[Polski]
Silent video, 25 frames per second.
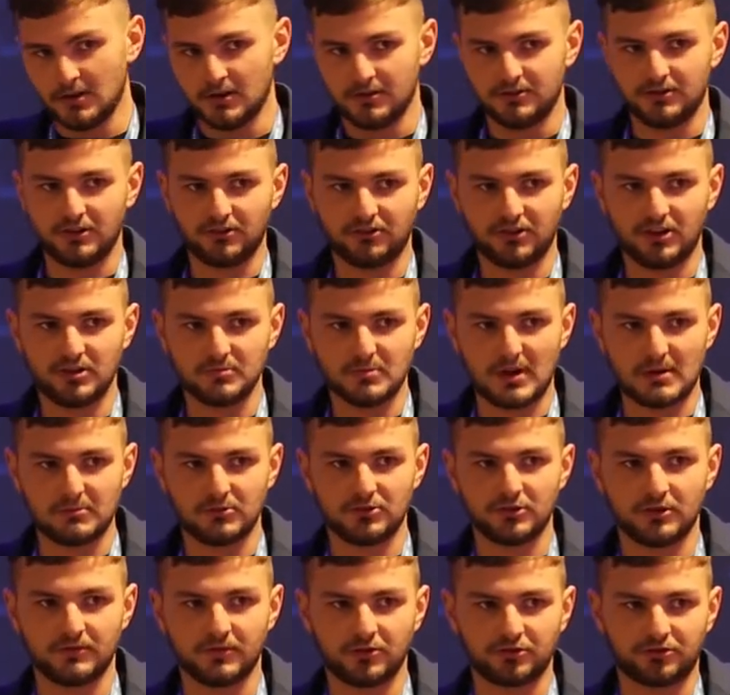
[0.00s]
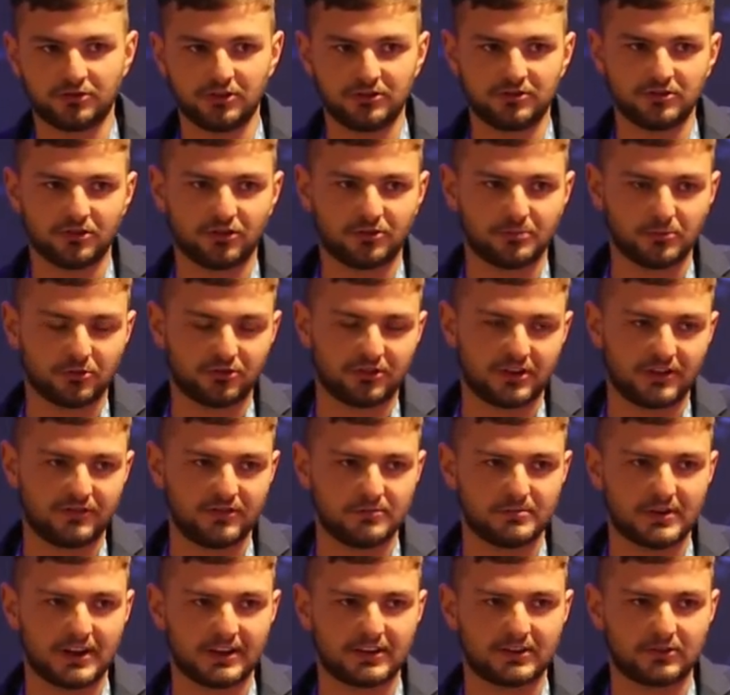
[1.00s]
Jeżeli mamy nowożytność, można
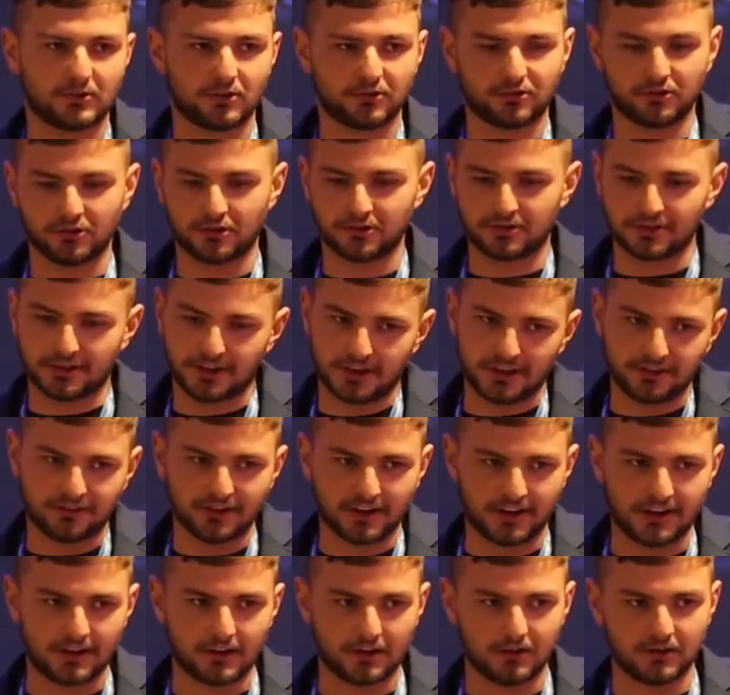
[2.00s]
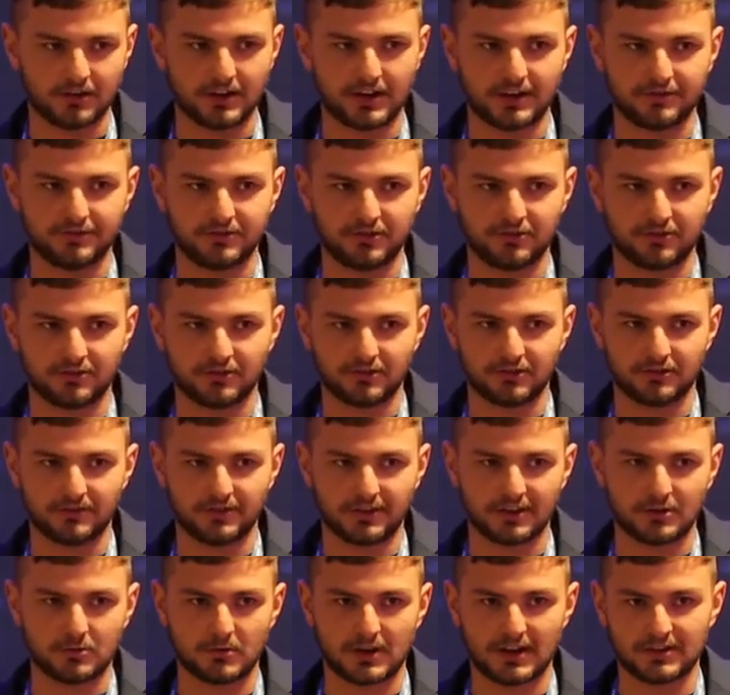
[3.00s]
wybrać coś o odkryciach geograficznych
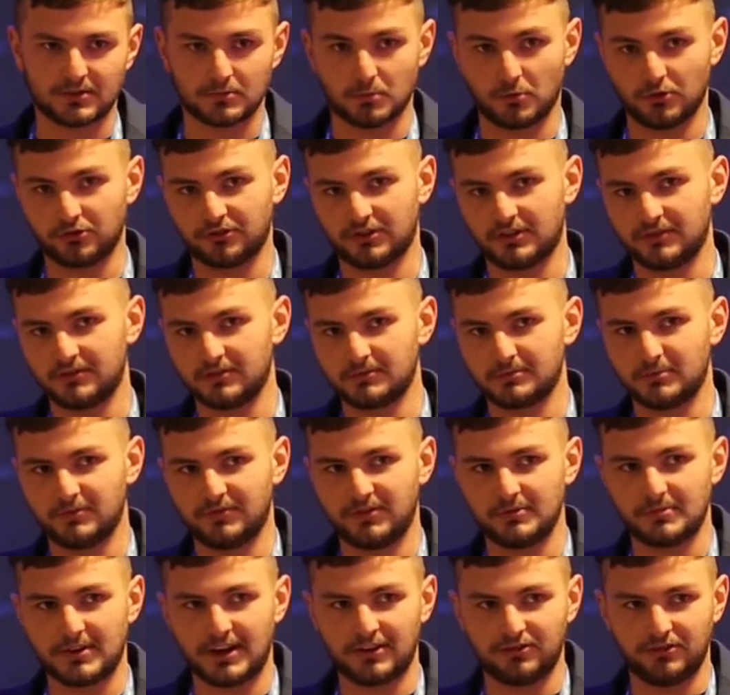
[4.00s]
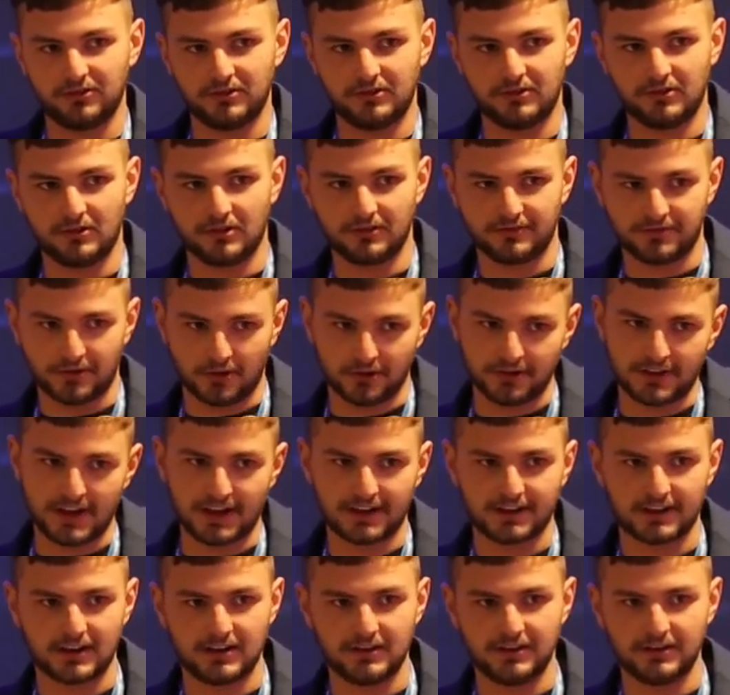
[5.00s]
wykład, można wybrać inny o
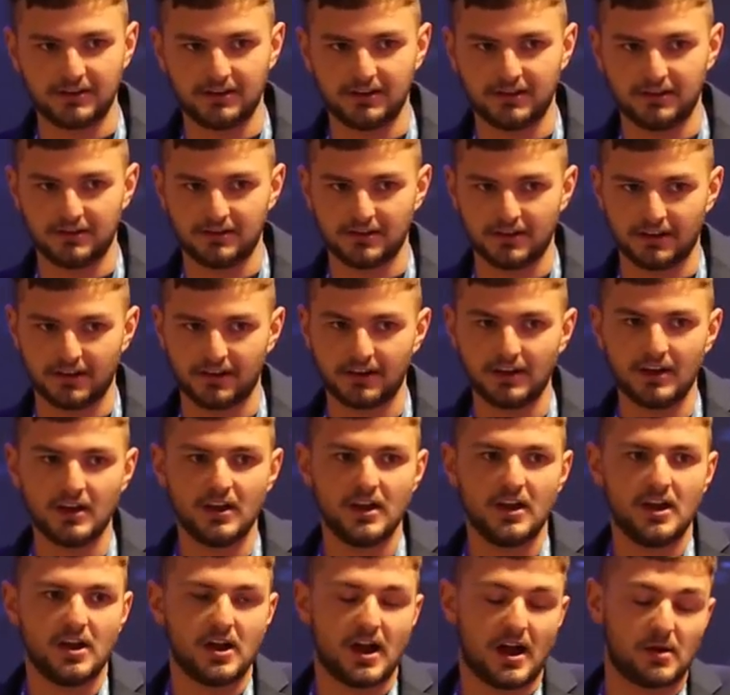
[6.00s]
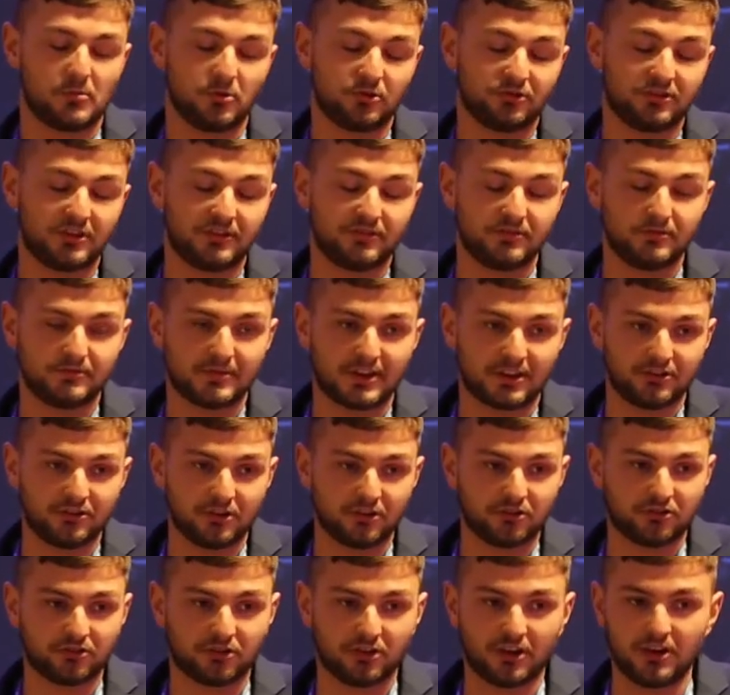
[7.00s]
wojnach religijnych, a można wybrać
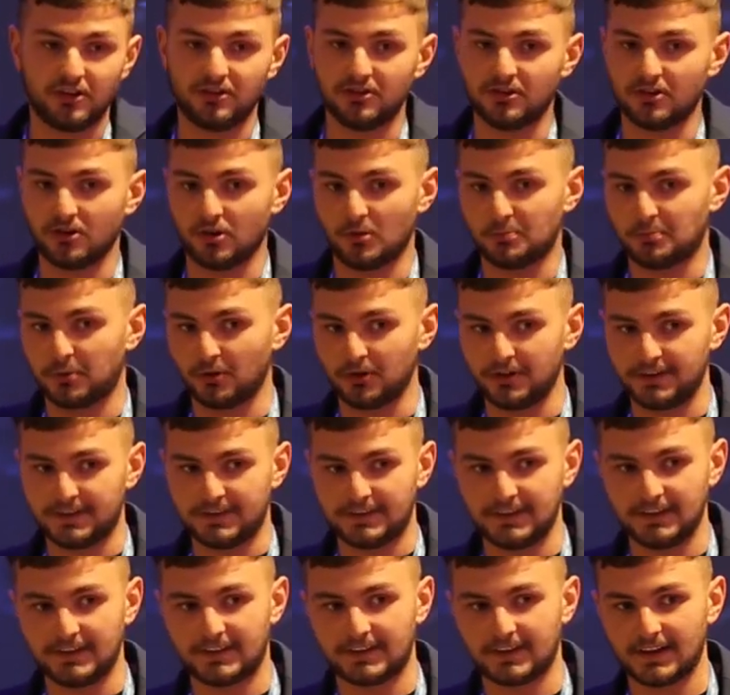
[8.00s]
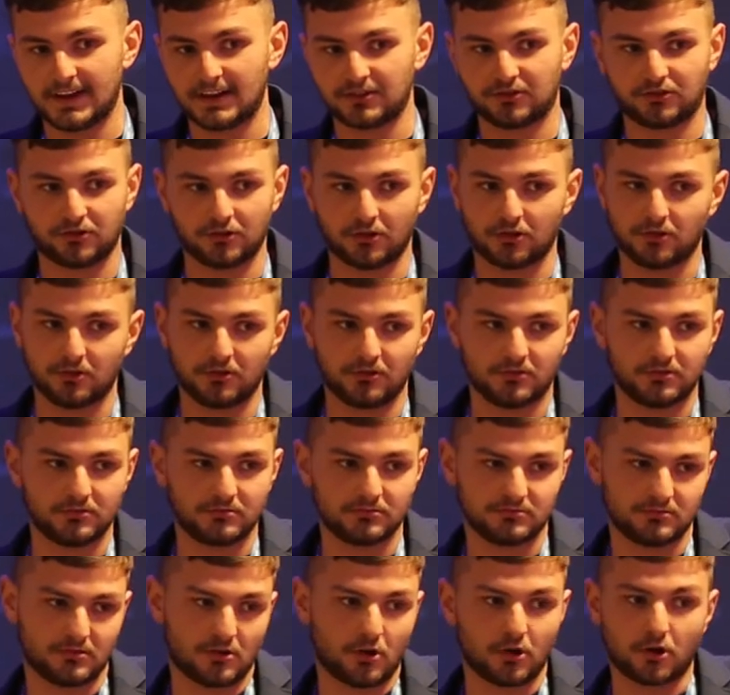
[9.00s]
jeszcze inny o polityce czy o,
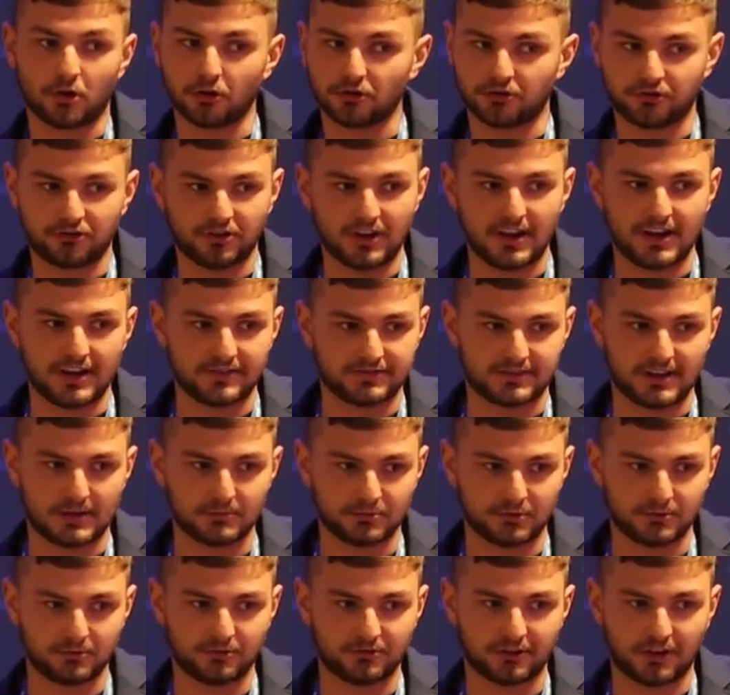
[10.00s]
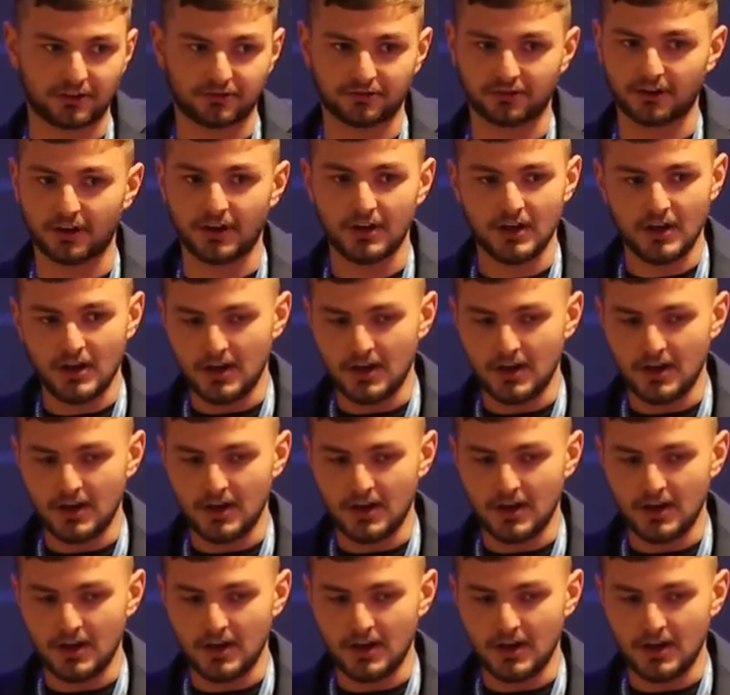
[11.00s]
o kościele w tamtym czasie.